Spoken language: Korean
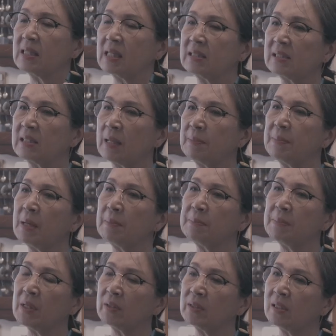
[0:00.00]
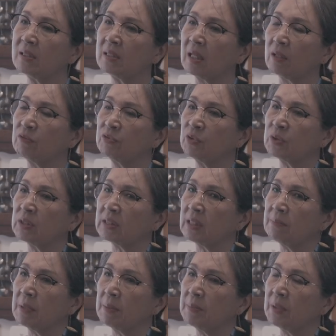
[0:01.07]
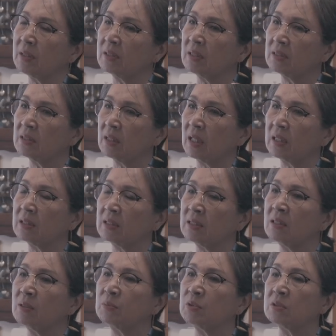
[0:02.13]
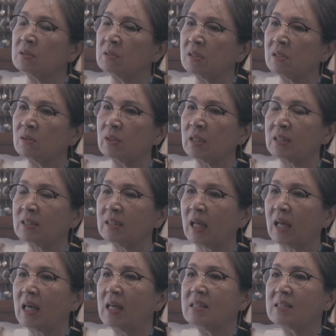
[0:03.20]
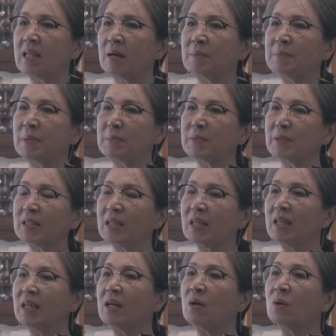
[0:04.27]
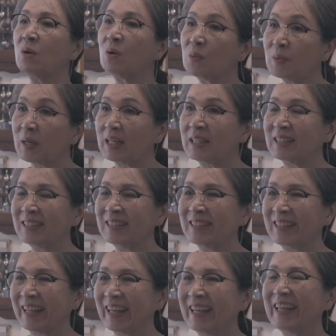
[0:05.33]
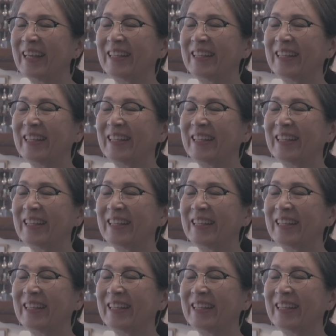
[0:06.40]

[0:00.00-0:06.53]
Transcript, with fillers: 사실 삼만 명일 때, 구독자 삼만 명일 때 저희가 기념으로 드리려고 했는데 삼만 명이 오버했는데